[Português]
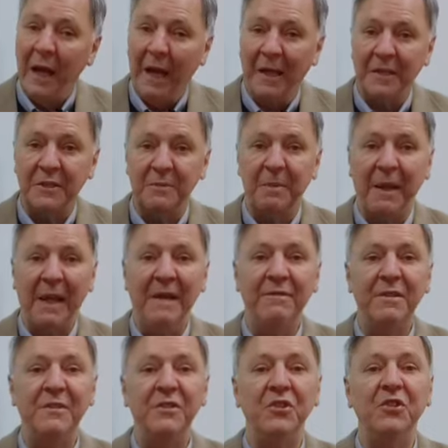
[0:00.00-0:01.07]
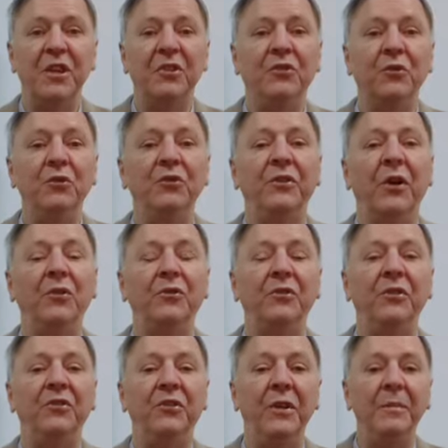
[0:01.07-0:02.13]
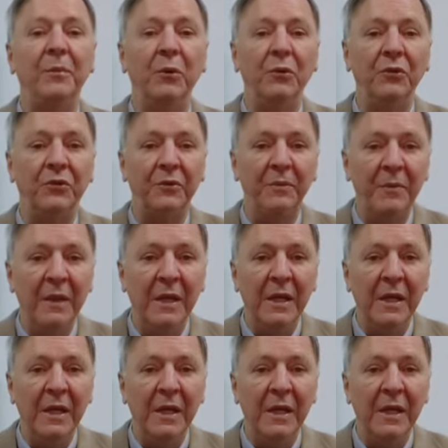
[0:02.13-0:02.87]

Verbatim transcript: as palavras de Jesus aos discípulos